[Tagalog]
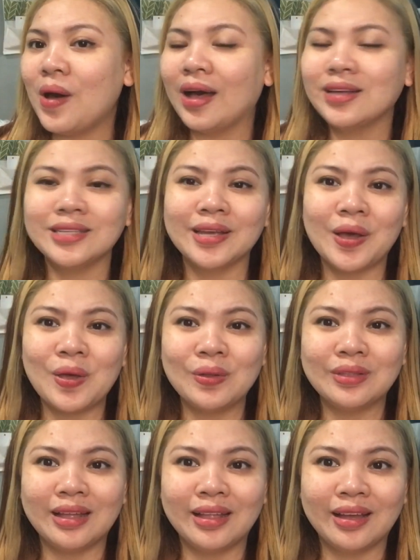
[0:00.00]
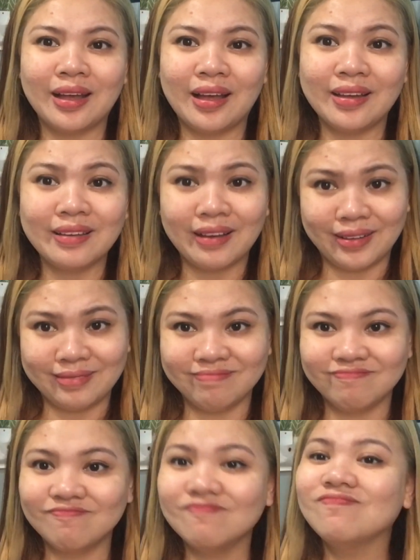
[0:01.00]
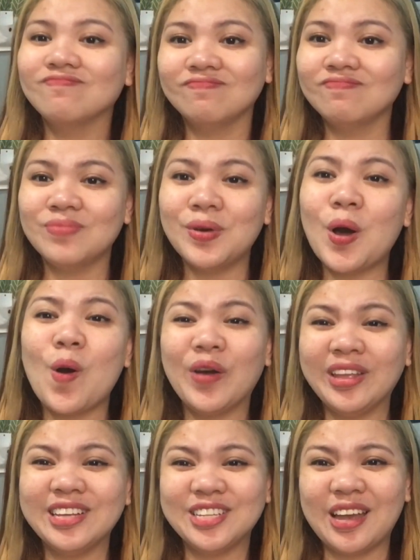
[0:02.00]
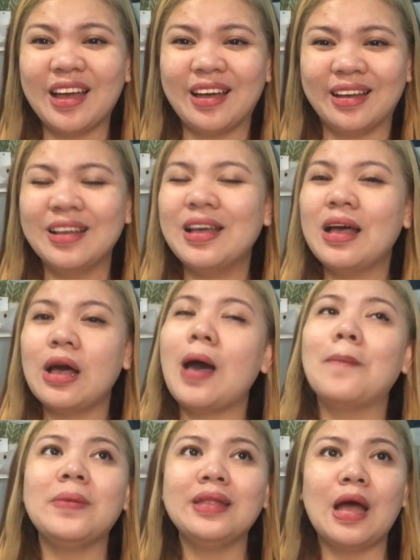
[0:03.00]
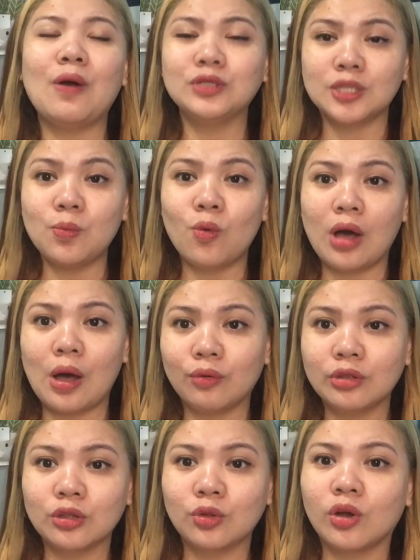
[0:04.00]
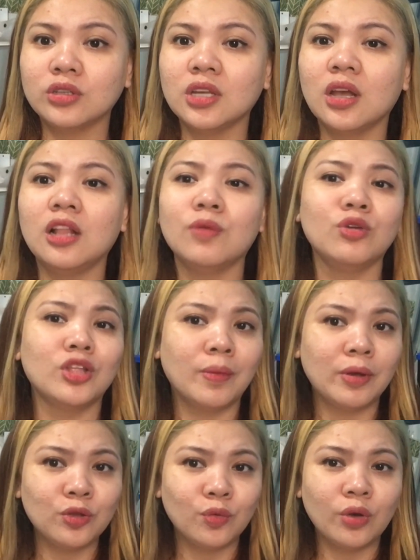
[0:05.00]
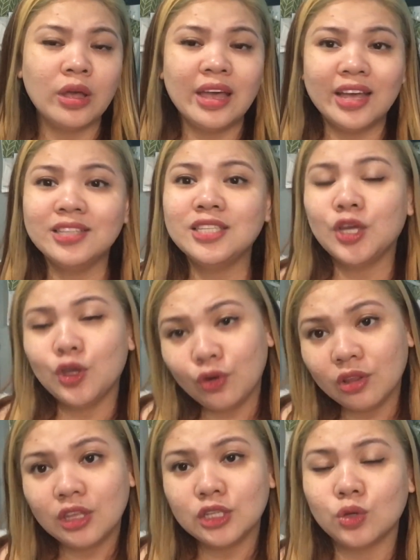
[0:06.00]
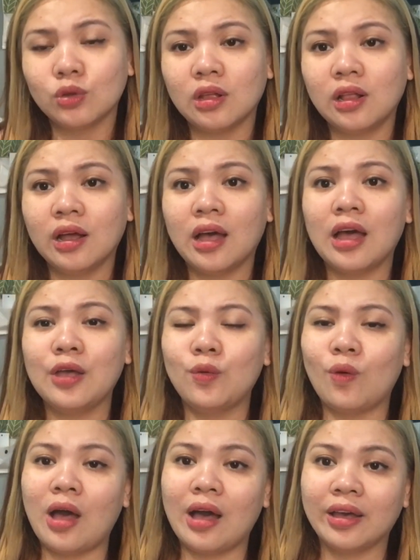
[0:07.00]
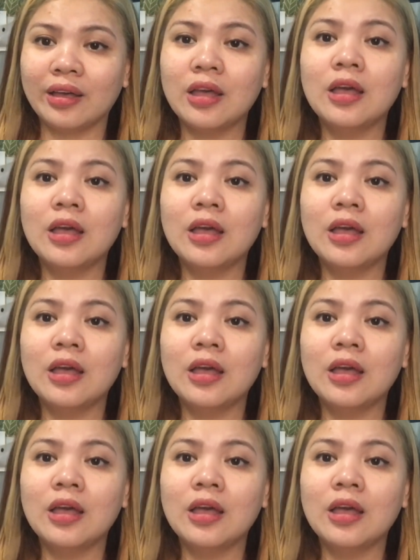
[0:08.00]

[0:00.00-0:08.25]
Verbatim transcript: kasi ngayon talaga, ayan, okay na siya. Happy na ako sa mukha ko na to. Kasi alam niyo naman yung insecurities ko talaga, yung aking